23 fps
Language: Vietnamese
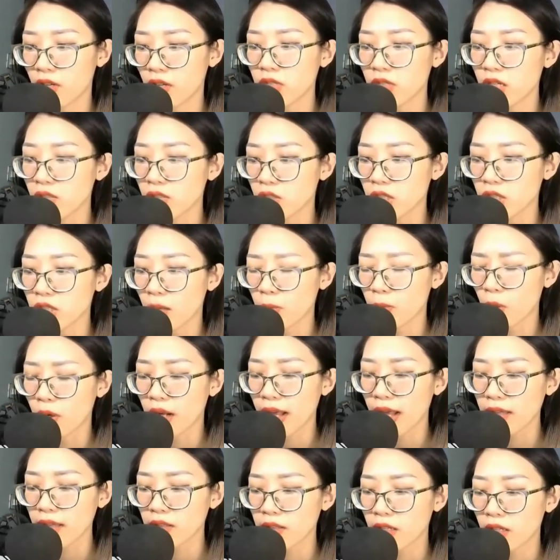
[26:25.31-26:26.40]
nhưng sau một
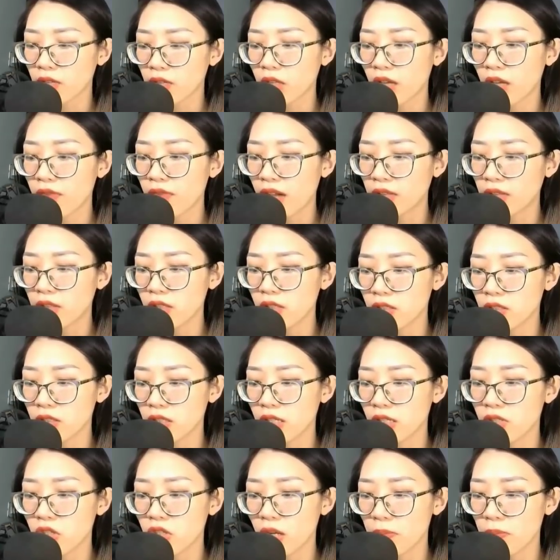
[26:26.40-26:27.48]
khắc thì vẻ tươi
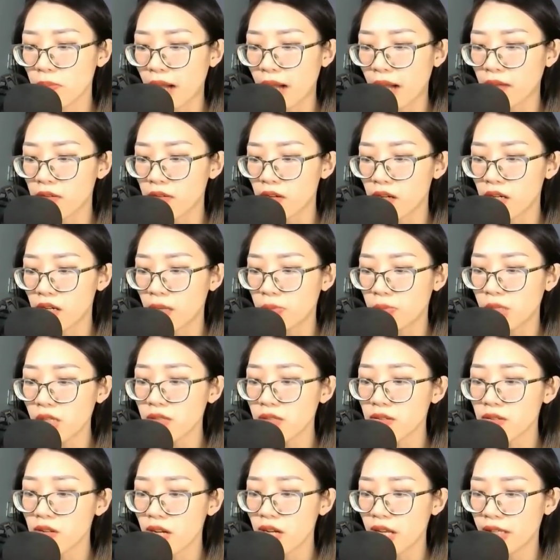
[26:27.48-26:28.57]
cười trên mặt lập tức
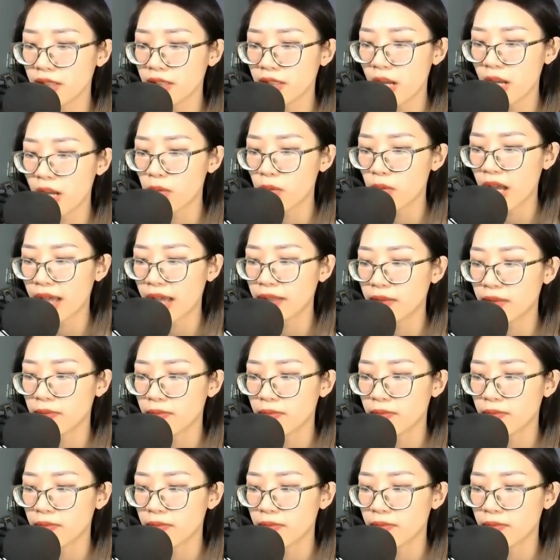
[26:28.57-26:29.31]
liền đồng lại.